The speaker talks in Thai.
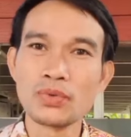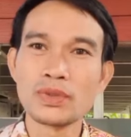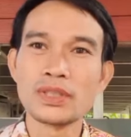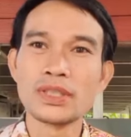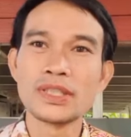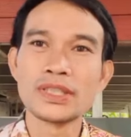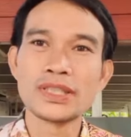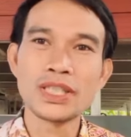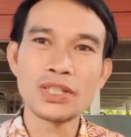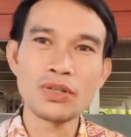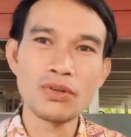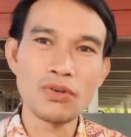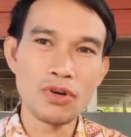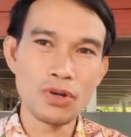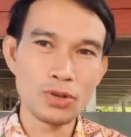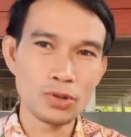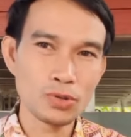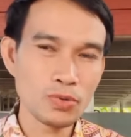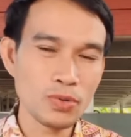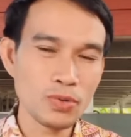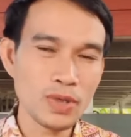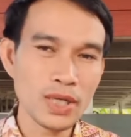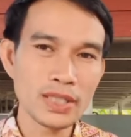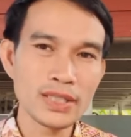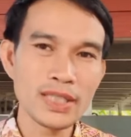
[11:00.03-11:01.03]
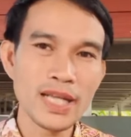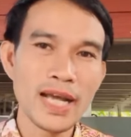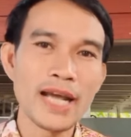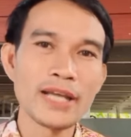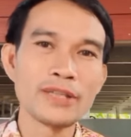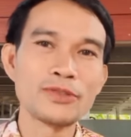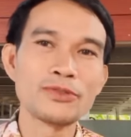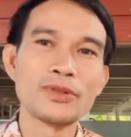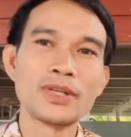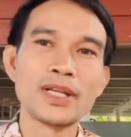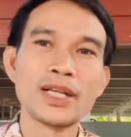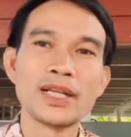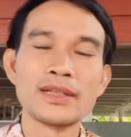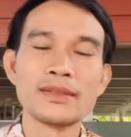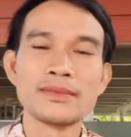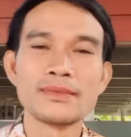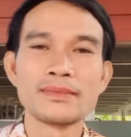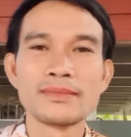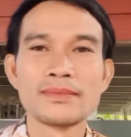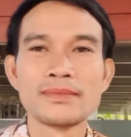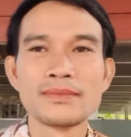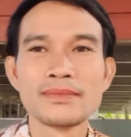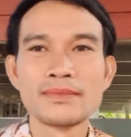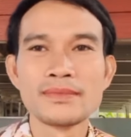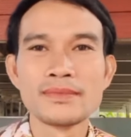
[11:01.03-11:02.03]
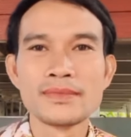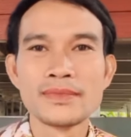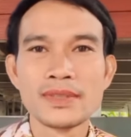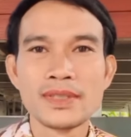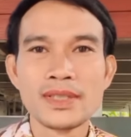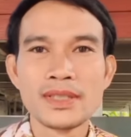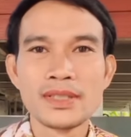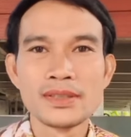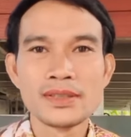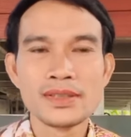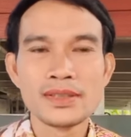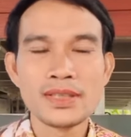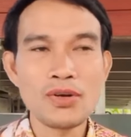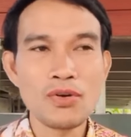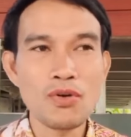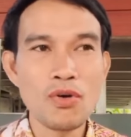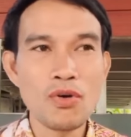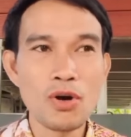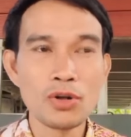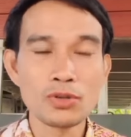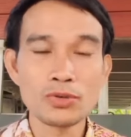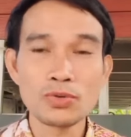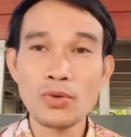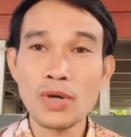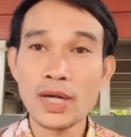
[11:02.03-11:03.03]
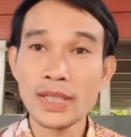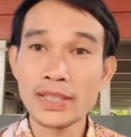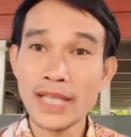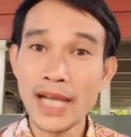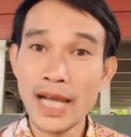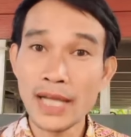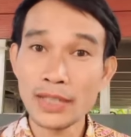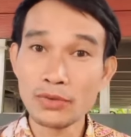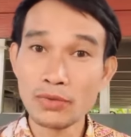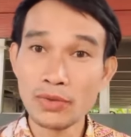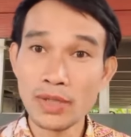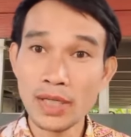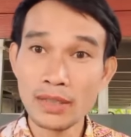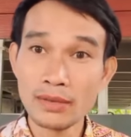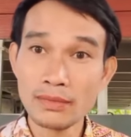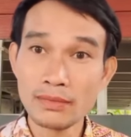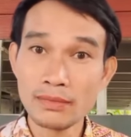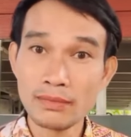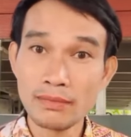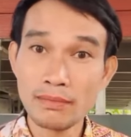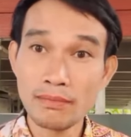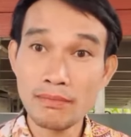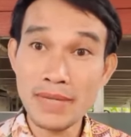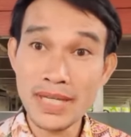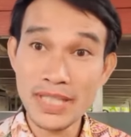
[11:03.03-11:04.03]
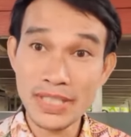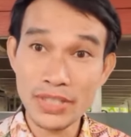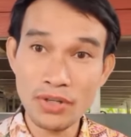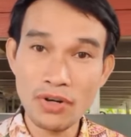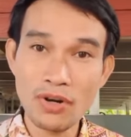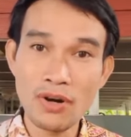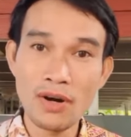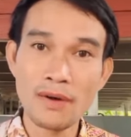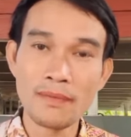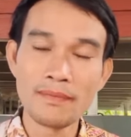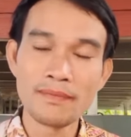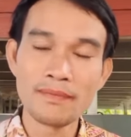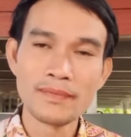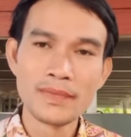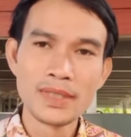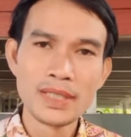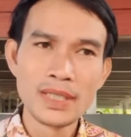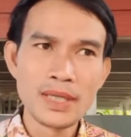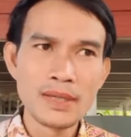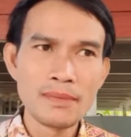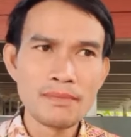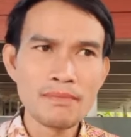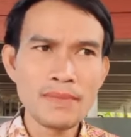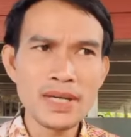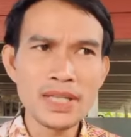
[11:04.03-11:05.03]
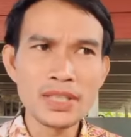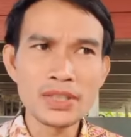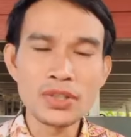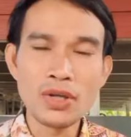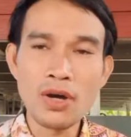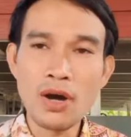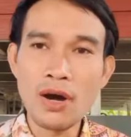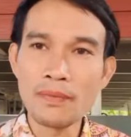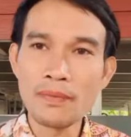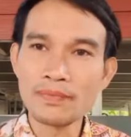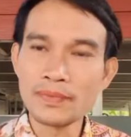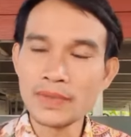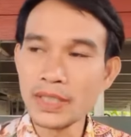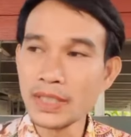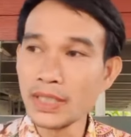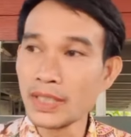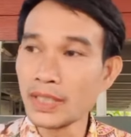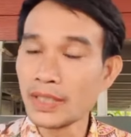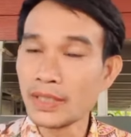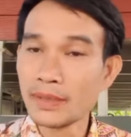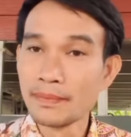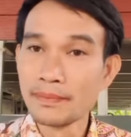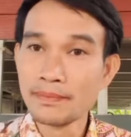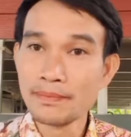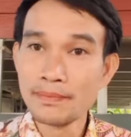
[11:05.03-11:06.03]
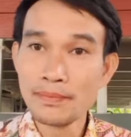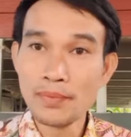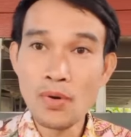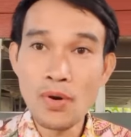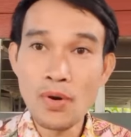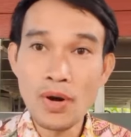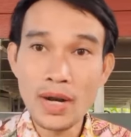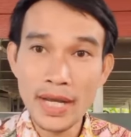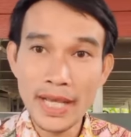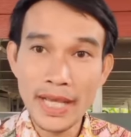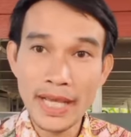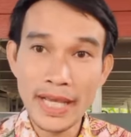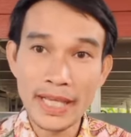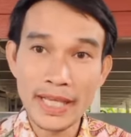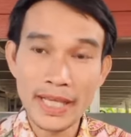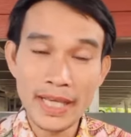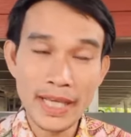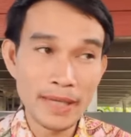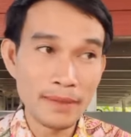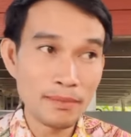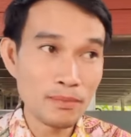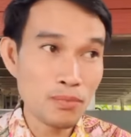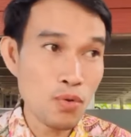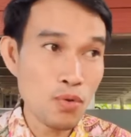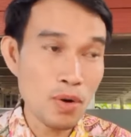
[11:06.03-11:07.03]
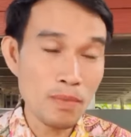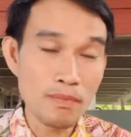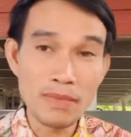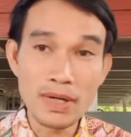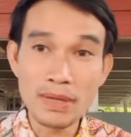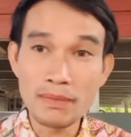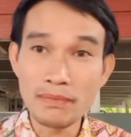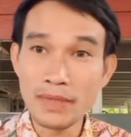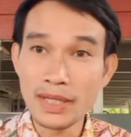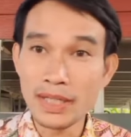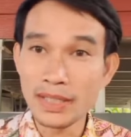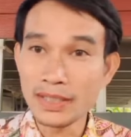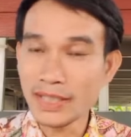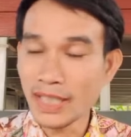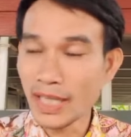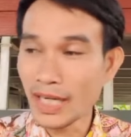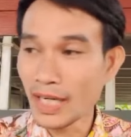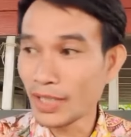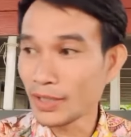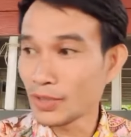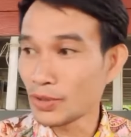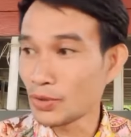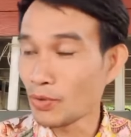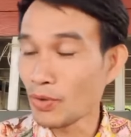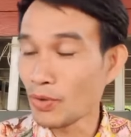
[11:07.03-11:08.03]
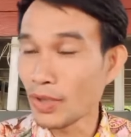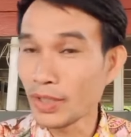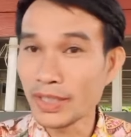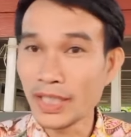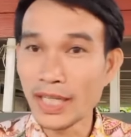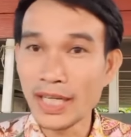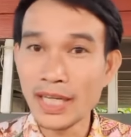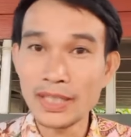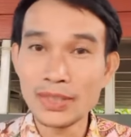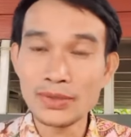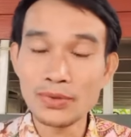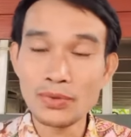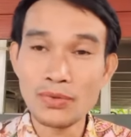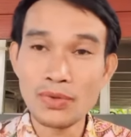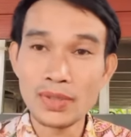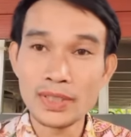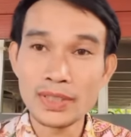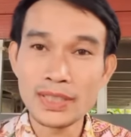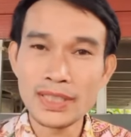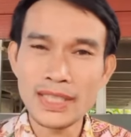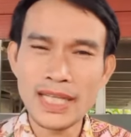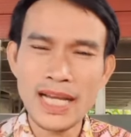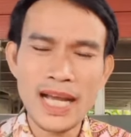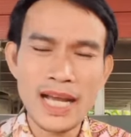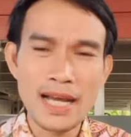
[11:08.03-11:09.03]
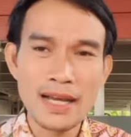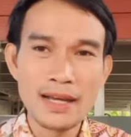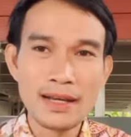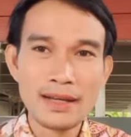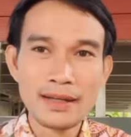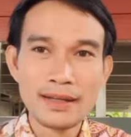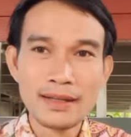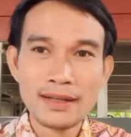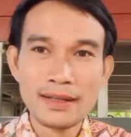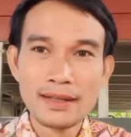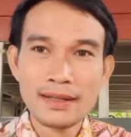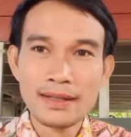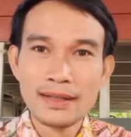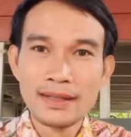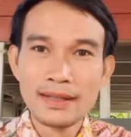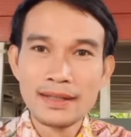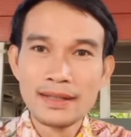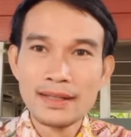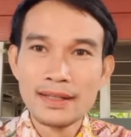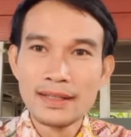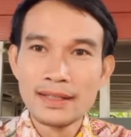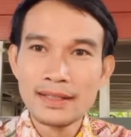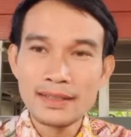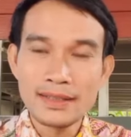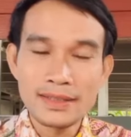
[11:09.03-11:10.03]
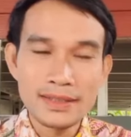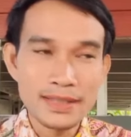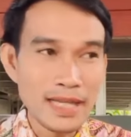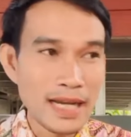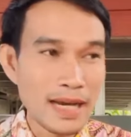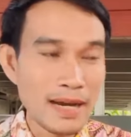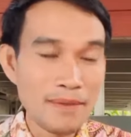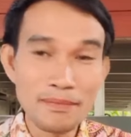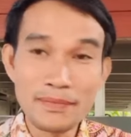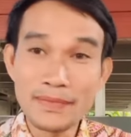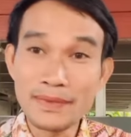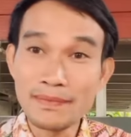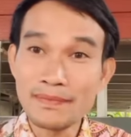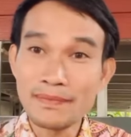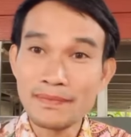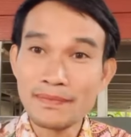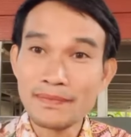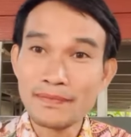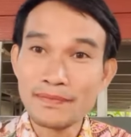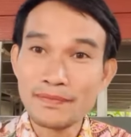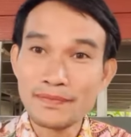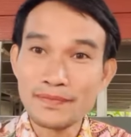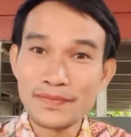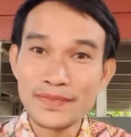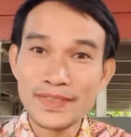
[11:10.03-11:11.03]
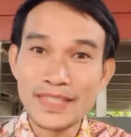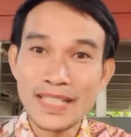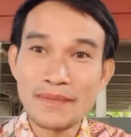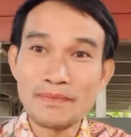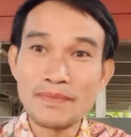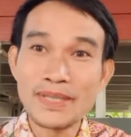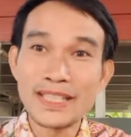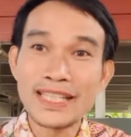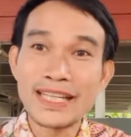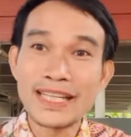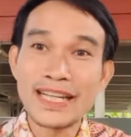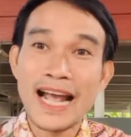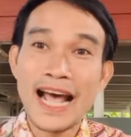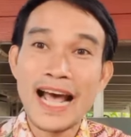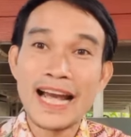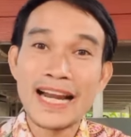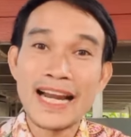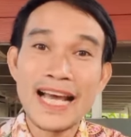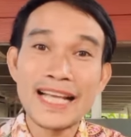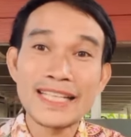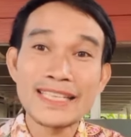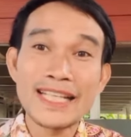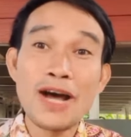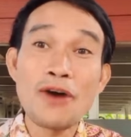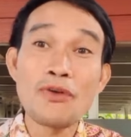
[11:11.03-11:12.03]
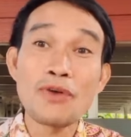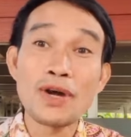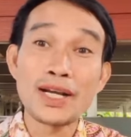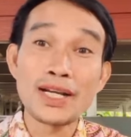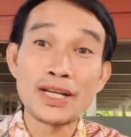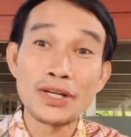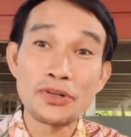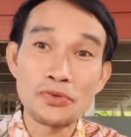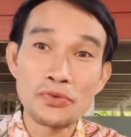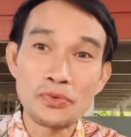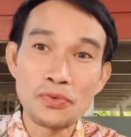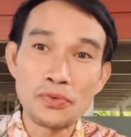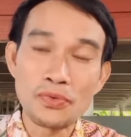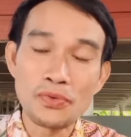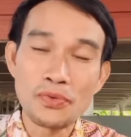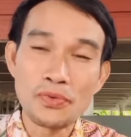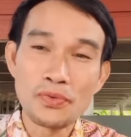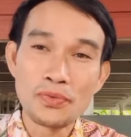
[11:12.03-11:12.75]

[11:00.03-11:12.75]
ขคือเจ้าของตุ๊กตาตัวนั้น เจ้าของตุ๊กตาตัวนั้นไม่ชอบ ไม่ชอบที่พวกเองเองพวกมึงมึงแต่ละตัวแต่ละตัวจะจะจะมีสถานะเท่ากันกับกู